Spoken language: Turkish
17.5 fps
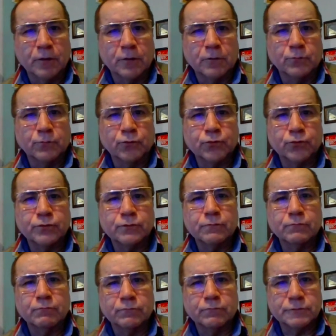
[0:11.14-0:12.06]
Bugün
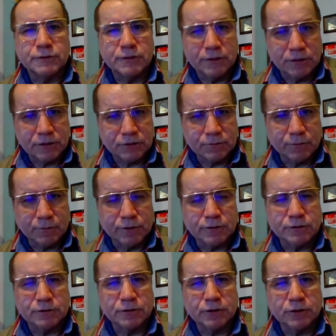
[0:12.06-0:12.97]
8
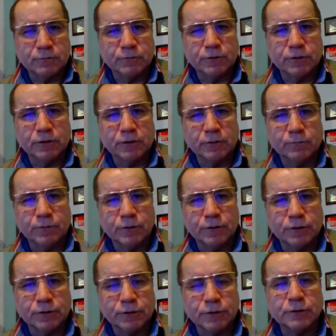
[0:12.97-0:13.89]
Mayıs
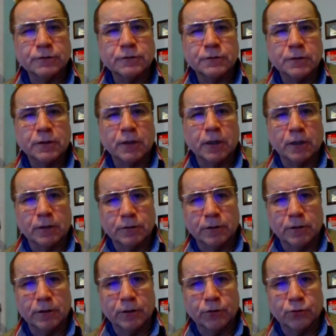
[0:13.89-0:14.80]
2022
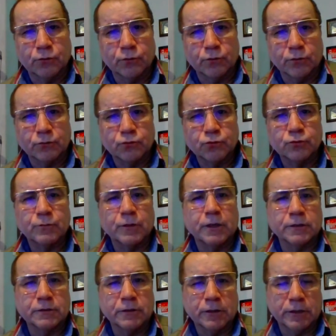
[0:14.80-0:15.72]
Anneler Günü. Tüm
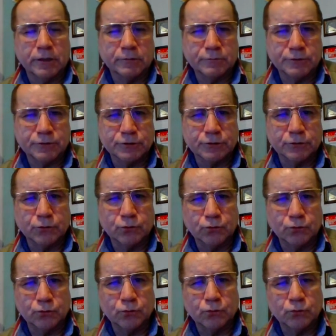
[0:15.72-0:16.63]
annelerimizin
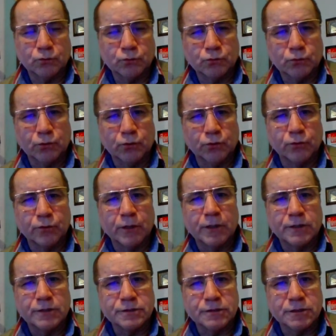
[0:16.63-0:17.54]
gününü kutluyor.
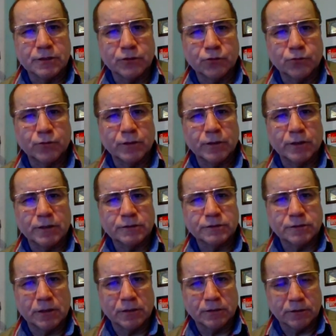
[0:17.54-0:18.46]
Sevgi ve
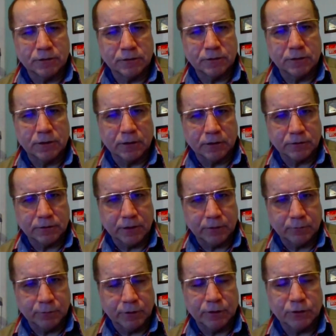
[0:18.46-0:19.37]
esenlik
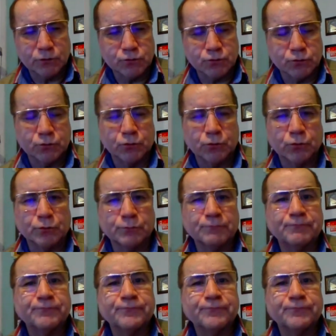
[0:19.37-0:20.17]
dileklerimi sunuyorum.